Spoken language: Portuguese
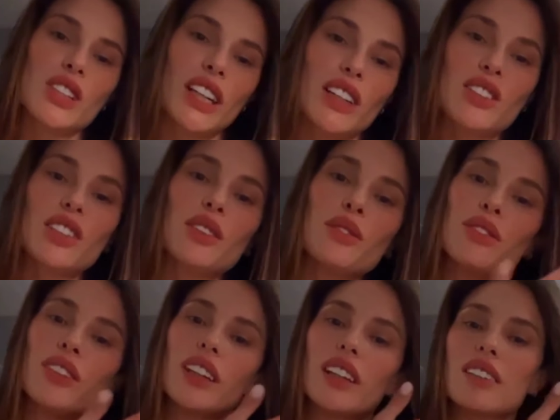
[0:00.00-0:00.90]
gente, não
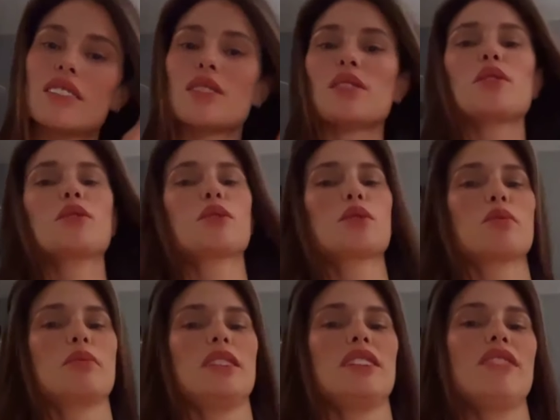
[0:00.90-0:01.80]
fiquem
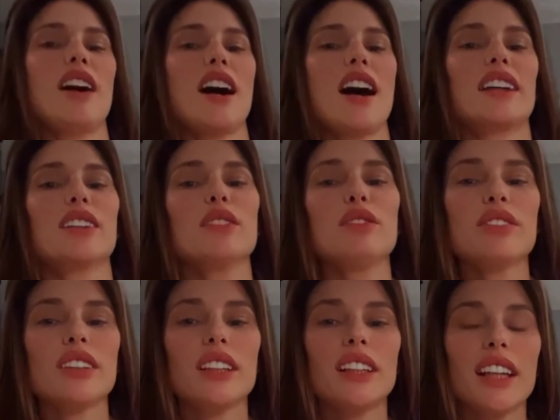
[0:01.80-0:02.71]
ciúme, vai, não
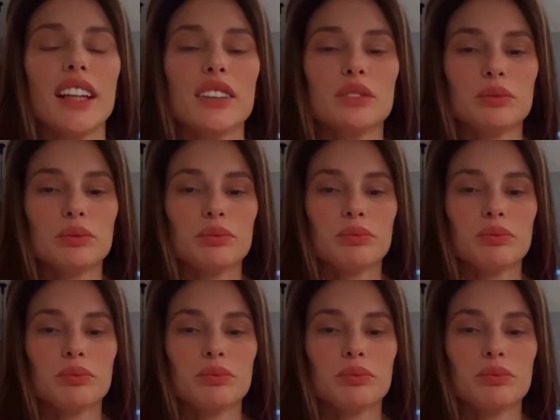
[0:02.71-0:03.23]
fiquem.